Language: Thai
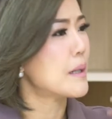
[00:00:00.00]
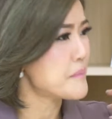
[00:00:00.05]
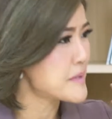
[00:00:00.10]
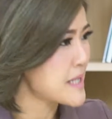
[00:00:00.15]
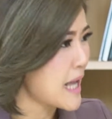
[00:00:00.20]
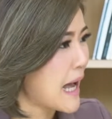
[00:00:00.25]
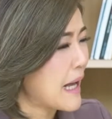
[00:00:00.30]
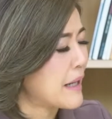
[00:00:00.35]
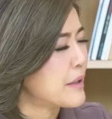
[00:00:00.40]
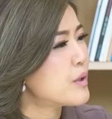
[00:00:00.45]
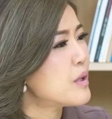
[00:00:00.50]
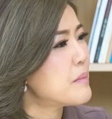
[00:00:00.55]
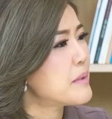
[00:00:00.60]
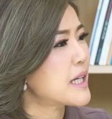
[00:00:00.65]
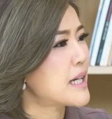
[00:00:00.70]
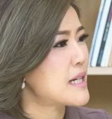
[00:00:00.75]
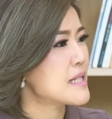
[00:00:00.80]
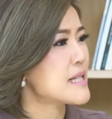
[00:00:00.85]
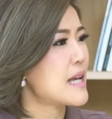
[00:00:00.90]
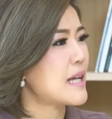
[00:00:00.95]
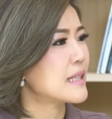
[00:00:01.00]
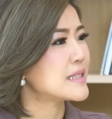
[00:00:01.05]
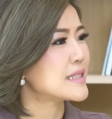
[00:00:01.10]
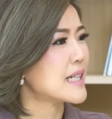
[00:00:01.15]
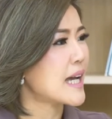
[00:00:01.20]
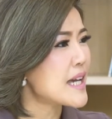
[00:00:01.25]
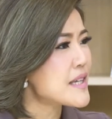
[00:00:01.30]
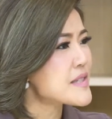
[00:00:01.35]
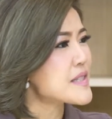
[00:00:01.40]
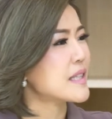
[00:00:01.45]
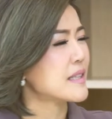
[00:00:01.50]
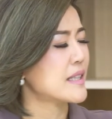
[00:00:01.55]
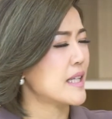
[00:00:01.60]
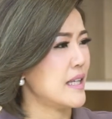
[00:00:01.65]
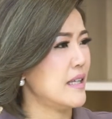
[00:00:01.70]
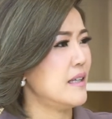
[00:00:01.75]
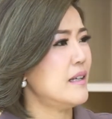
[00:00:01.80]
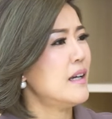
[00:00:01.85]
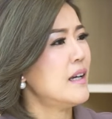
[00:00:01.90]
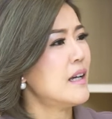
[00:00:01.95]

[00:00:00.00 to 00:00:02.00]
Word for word: รับสารด้วยไหมคะอาจารย์จะให้สติ